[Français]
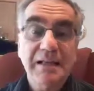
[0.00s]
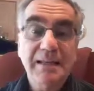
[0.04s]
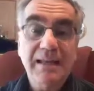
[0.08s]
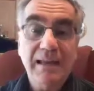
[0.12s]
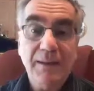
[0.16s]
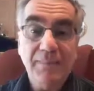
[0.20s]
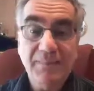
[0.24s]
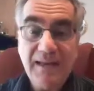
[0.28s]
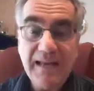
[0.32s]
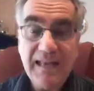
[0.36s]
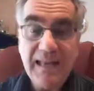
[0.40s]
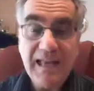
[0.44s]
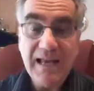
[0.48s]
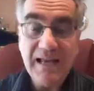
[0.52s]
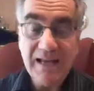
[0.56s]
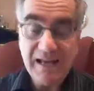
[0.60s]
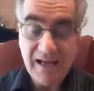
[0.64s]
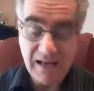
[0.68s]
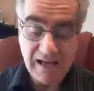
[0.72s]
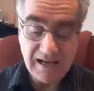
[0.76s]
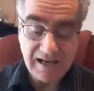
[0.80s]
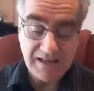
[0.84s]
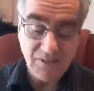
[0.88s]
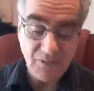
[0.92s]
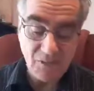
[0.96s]
Gabriel
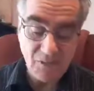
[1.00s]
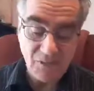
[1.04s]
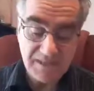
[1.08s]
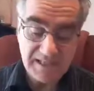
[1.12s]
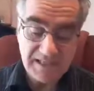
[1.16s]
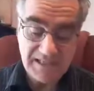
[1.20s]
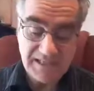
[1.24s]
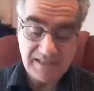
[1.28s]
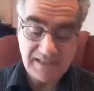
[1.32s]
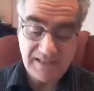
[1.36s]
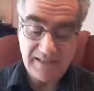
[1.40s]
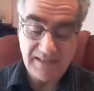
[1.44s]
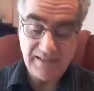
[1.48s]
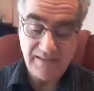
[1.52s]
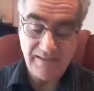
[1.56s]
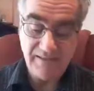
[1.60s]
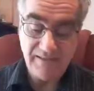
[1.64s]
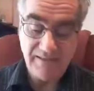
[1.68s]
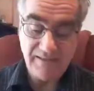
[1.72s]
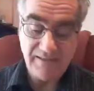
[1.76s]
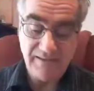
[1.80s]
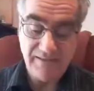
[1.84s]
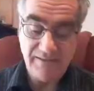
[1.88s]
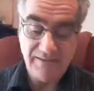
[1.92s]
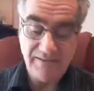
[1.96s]
a annoncé
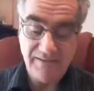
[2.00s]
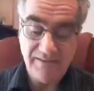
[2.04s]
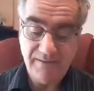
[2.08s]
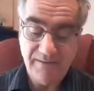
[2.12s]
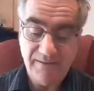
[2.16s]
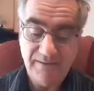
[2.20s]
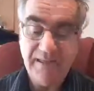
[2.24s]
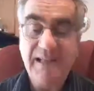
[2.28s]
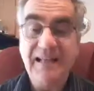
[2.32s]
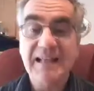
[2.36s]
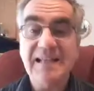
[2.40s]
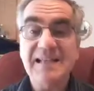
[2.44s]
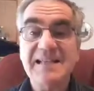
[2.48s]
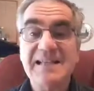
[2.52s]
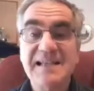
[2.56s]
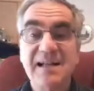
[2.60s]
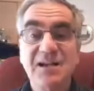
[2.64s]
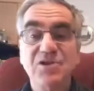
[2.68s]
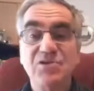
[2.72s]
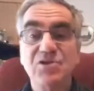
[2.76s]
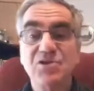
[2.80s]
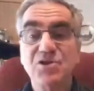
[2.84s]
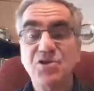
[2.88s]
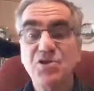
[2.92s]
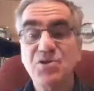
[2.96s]
la
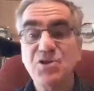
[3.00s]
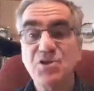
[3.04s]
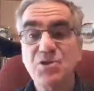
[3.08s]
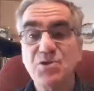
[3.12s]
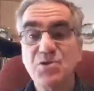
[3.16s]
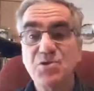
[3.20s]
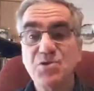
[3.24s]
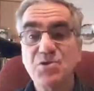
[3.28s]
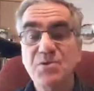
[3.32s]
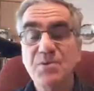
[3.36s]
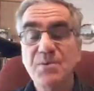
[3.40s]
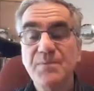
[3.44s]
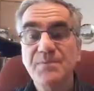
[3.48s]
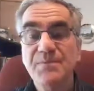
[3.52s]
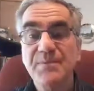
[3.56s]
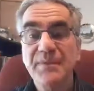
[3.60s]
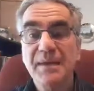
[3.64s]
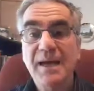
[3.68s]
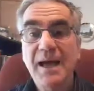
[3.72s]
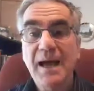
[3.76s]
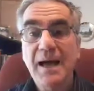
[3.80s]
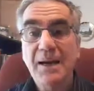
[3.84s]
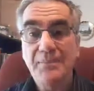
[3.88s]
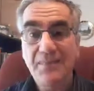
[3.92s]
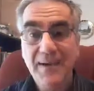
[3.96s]
naissance de Jésus
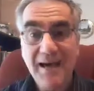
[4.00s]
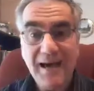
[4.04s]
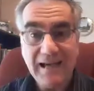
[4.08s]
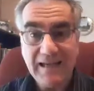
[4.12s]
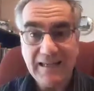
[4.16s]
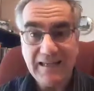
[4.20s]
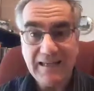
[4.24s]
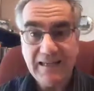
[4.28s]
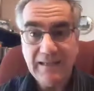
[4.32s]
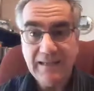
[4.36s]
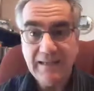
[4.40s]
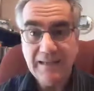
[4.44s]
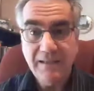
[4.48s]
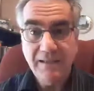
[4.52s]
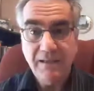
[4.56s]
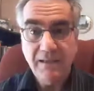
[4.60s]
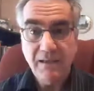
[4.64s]
à Marie,